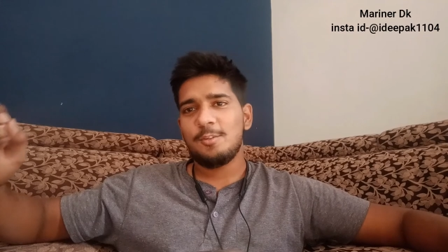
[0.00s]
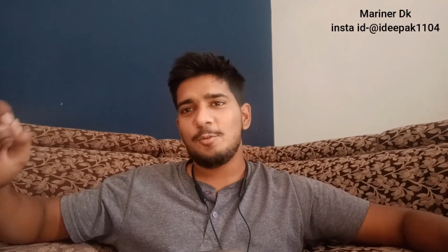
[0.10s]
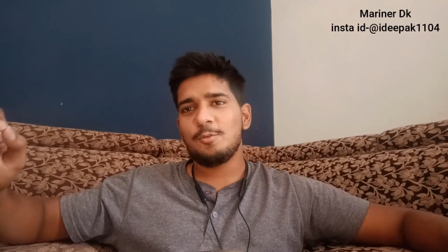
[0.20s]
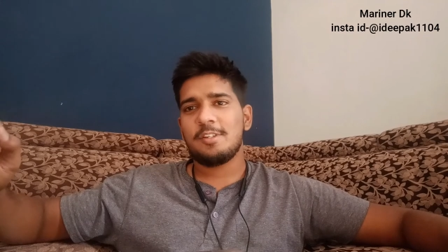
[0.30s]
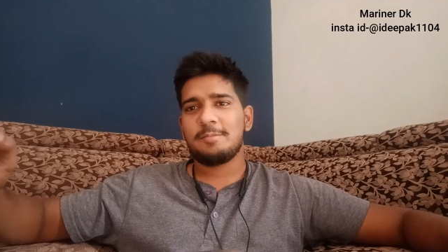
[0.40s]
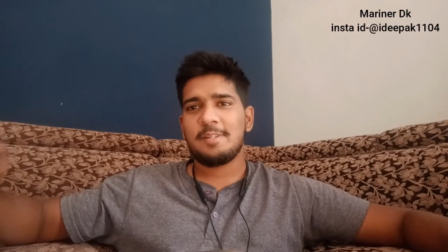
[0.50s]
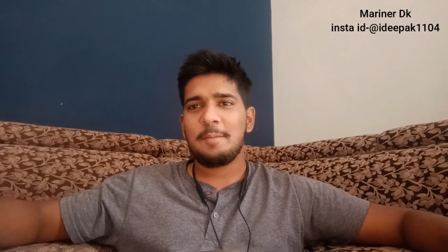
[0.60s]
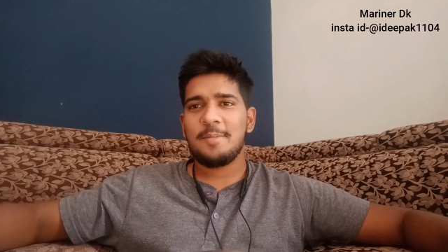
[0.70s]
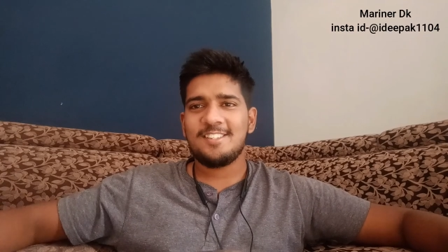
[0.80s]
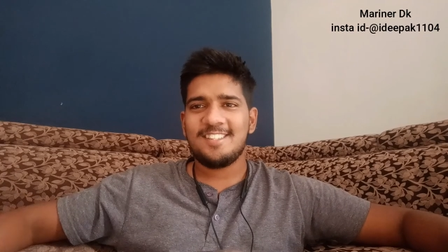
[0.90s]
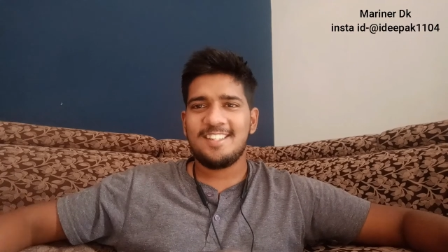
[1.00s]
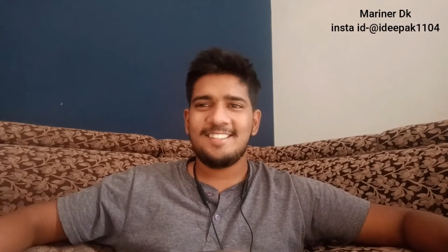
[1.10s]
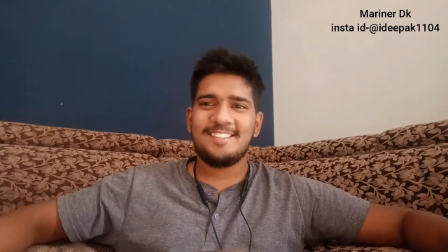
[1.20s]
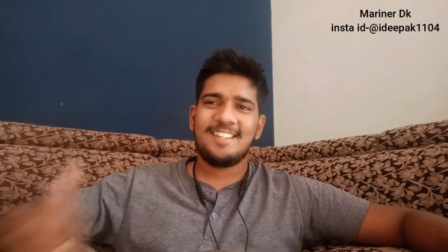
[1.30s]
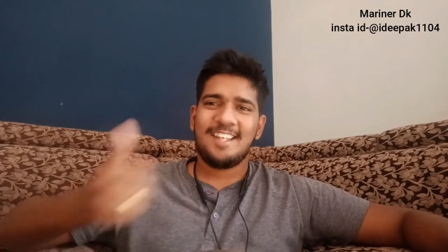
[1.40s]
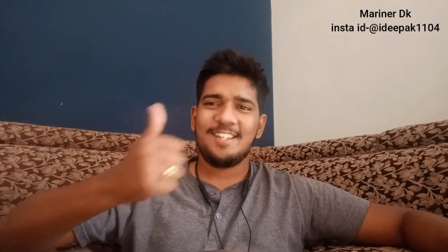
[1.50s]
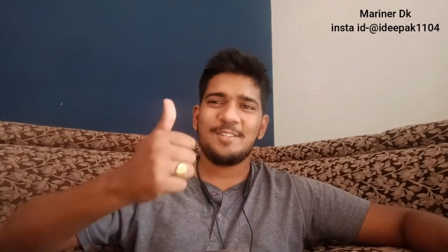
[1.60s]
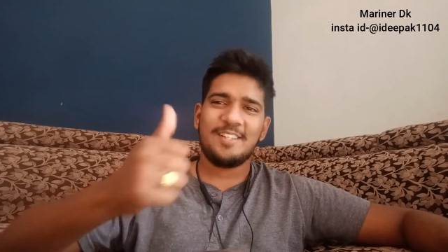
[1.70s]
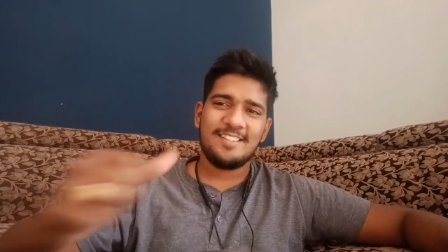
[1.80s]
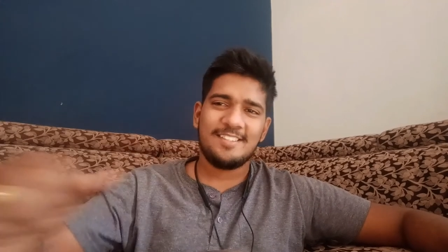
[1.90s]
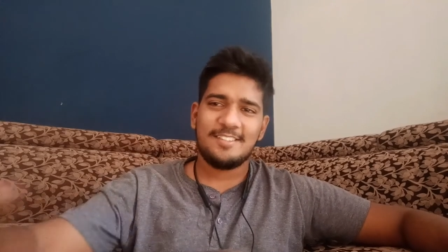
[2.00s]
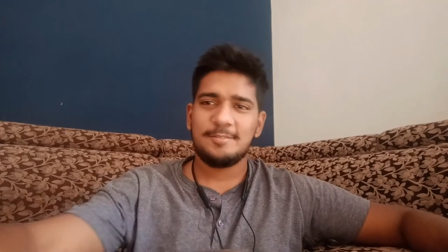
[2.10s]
डू सब्सक्राइब माई चैनल थैंक यू वैक्स